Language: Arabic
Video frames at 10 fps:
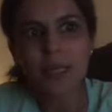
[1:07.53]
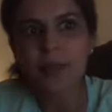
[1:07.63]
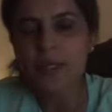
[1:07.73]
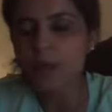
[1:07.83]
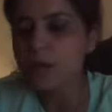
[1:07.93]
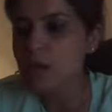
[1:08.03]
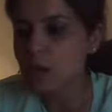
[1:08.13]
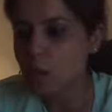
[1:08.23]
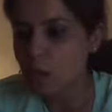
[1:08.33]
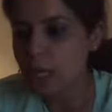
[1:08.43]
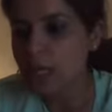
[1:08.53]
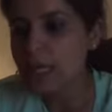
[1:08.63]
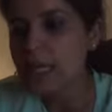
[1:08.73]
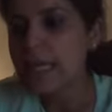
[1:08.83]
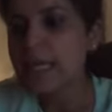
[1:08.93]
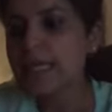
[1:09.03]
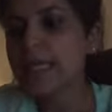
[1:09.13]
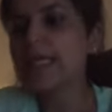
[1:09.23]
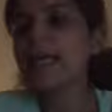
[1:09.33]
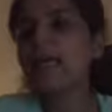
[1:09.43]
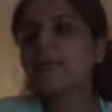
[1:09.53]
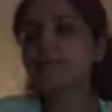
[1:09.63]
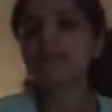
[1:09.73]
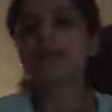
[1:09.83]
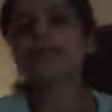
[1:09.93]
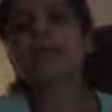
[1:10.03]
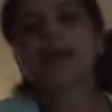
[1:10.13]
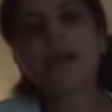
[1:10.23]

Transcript: من الدرجة الأولى؟ لأنها بتحكي عن